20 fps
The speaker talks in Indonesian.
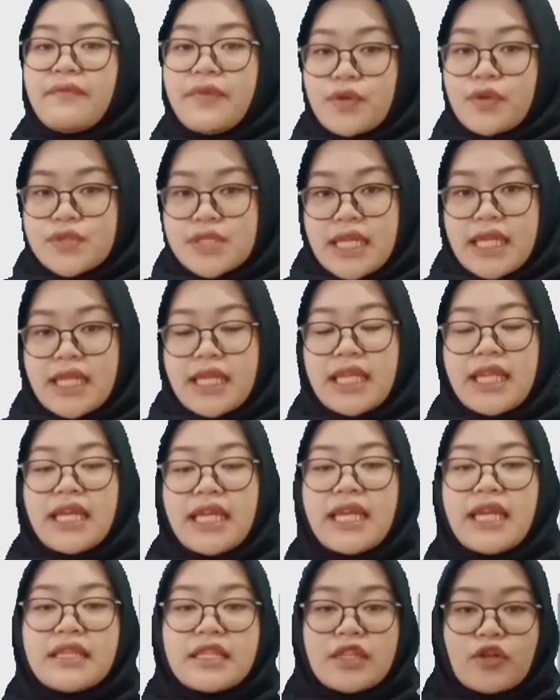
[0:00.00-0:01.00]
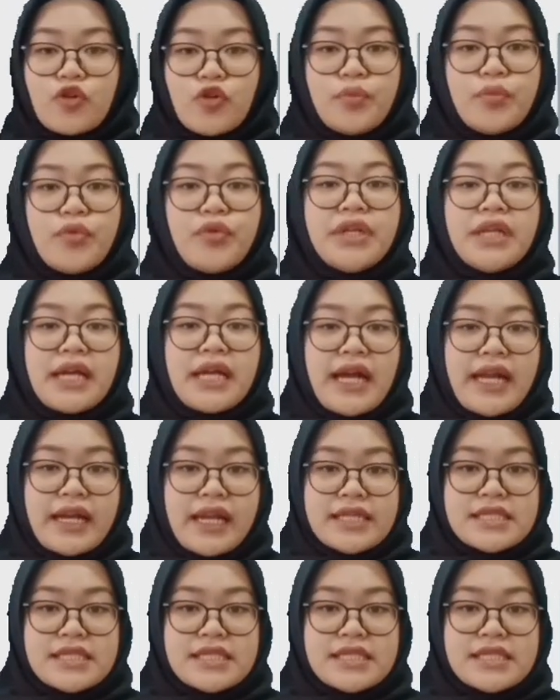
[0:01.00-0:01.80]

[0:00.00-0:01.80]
Virus ini terhubung dengan